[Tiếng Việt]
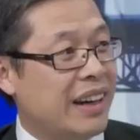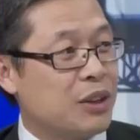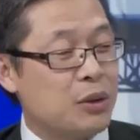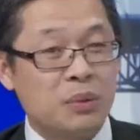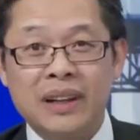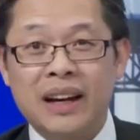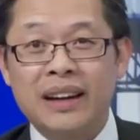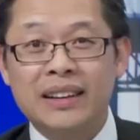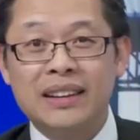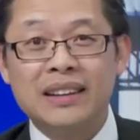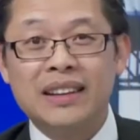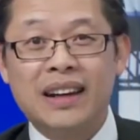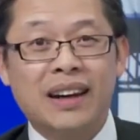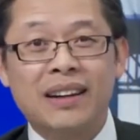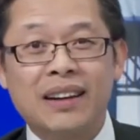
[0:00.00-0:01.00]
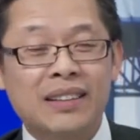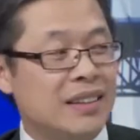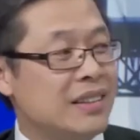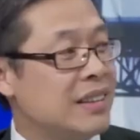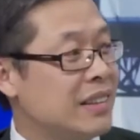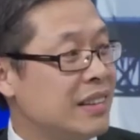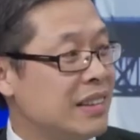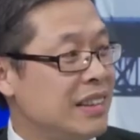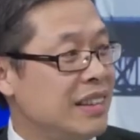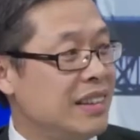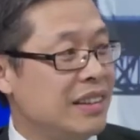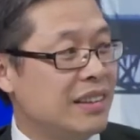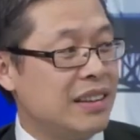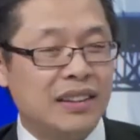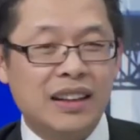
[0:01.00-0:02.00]
ai cũng cần cái tinh thần lên hết trơn
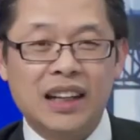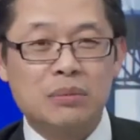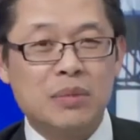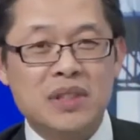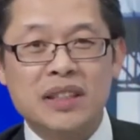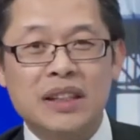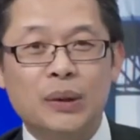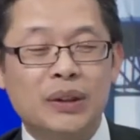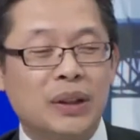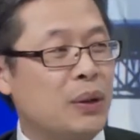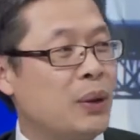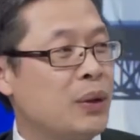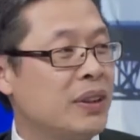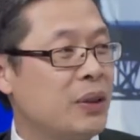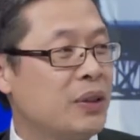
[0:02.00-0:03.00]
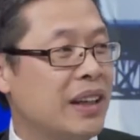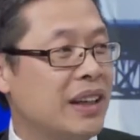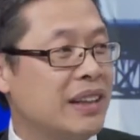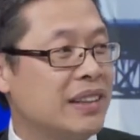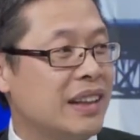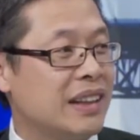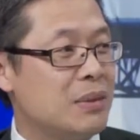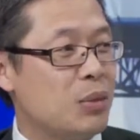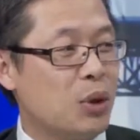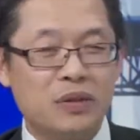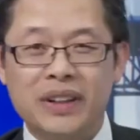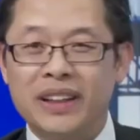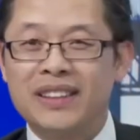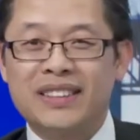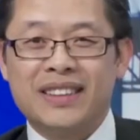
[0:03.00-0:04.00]
tinh thần mà xìu thì thôi tôi nghĩ là chắc là mọi
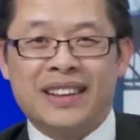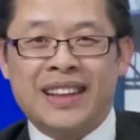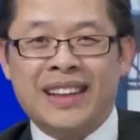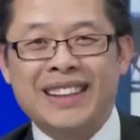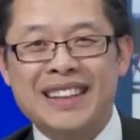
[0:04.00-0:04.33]
việc nó chẳng